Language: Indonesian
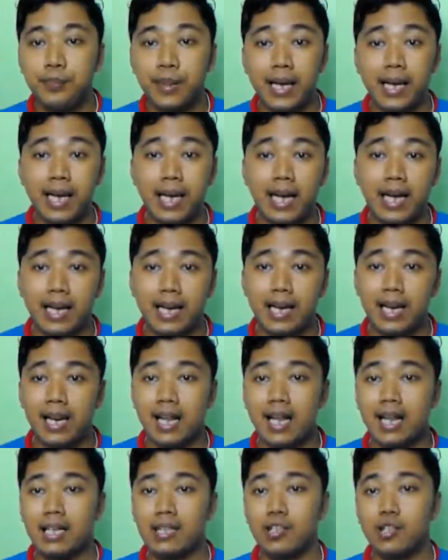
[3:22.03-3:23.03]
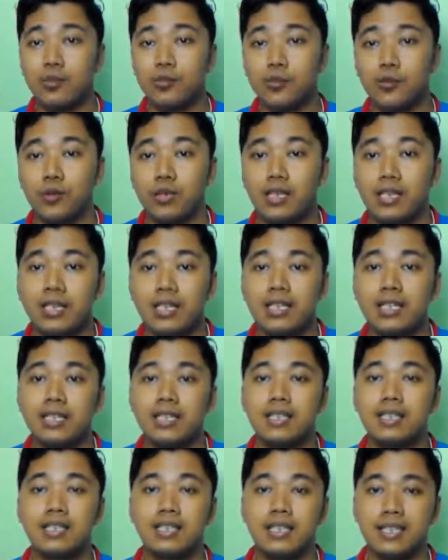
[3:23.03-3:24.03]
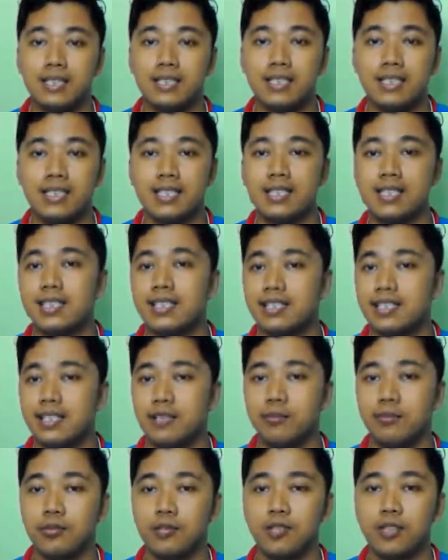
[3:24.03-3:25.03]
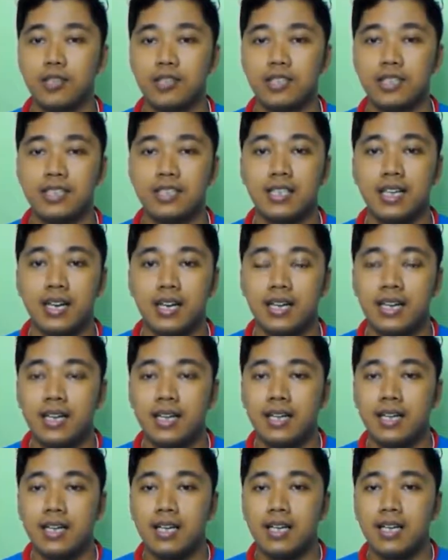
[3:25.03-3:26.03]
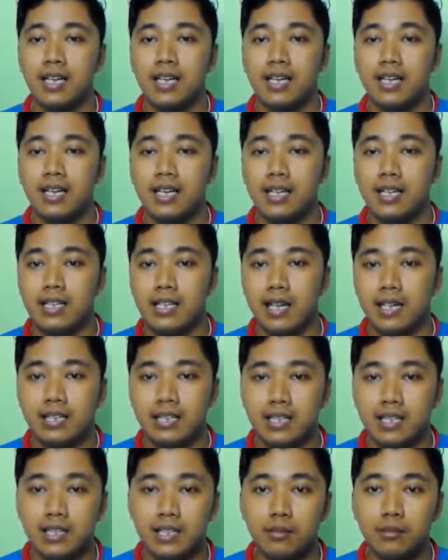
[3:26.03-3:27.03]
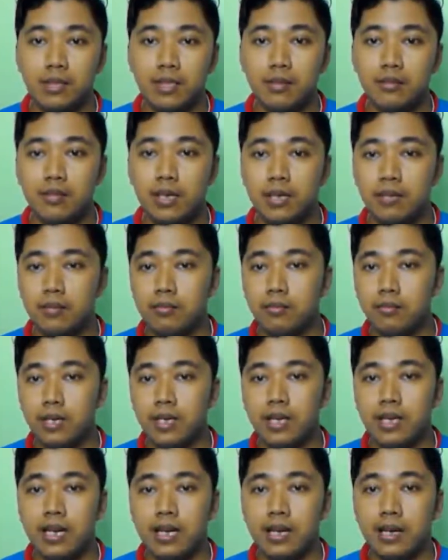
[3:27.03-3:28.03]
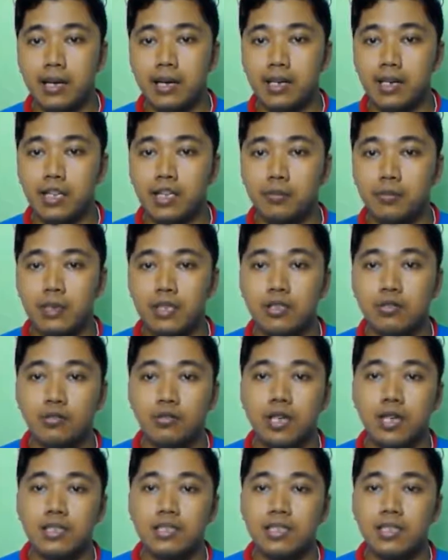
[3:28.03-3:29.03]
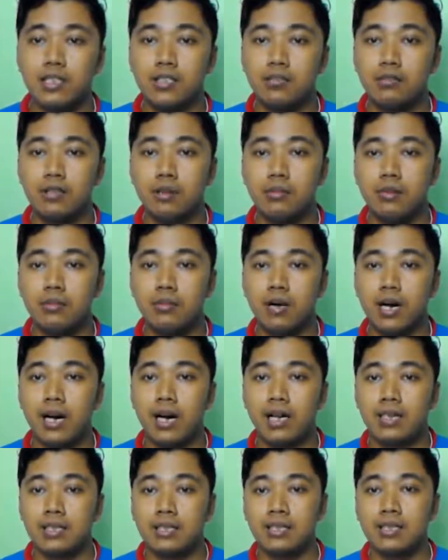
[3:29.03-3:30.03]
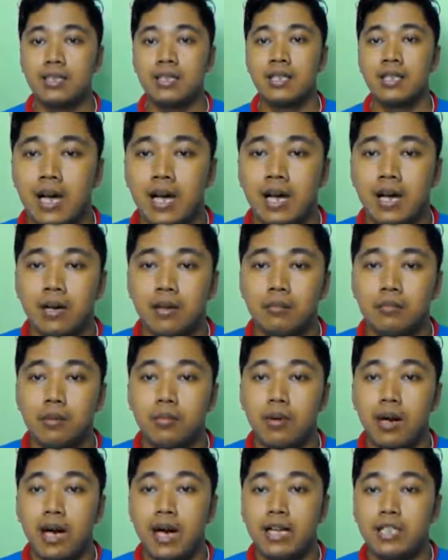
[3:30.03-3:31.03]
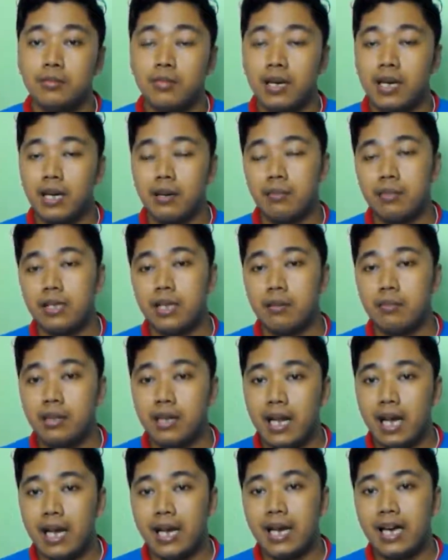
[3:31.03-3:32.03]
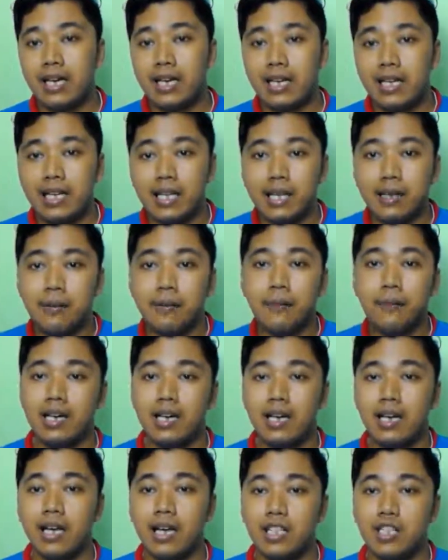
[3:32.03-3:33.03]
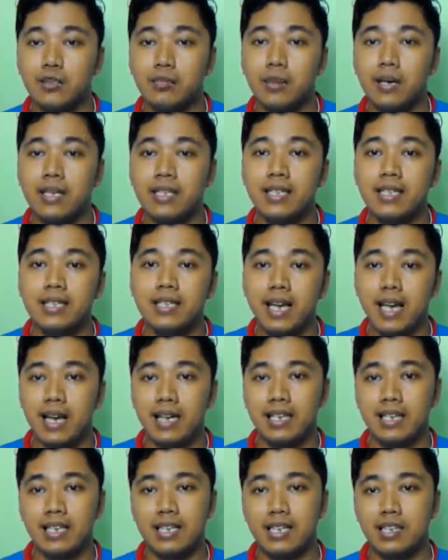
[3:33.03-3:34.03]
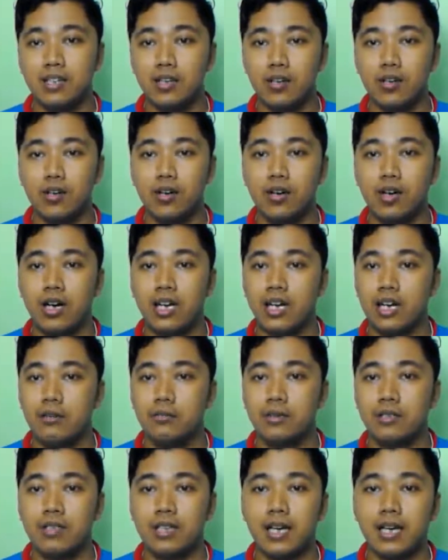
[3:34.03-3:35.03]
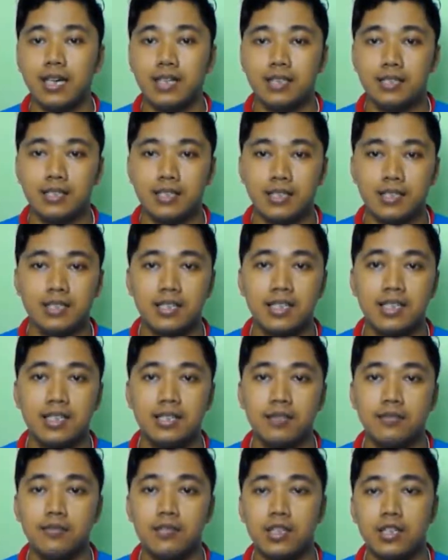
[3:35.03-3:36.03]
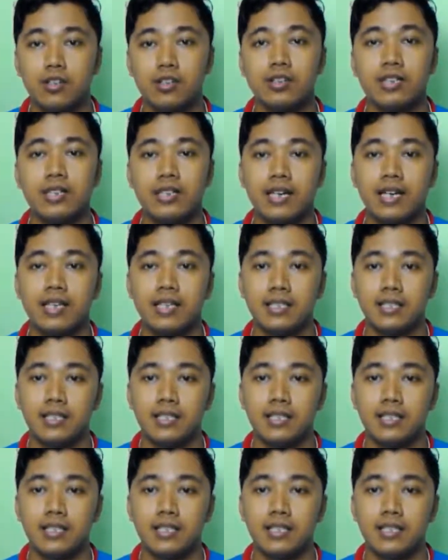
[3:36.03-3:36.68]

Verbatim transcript: BKL ataupun ke DC distributor center ya jadi teman-teman mengenai expired juga saya sudah membahas membahas bagaimana menangani expired yang ada di toko kalian bisa searching video saya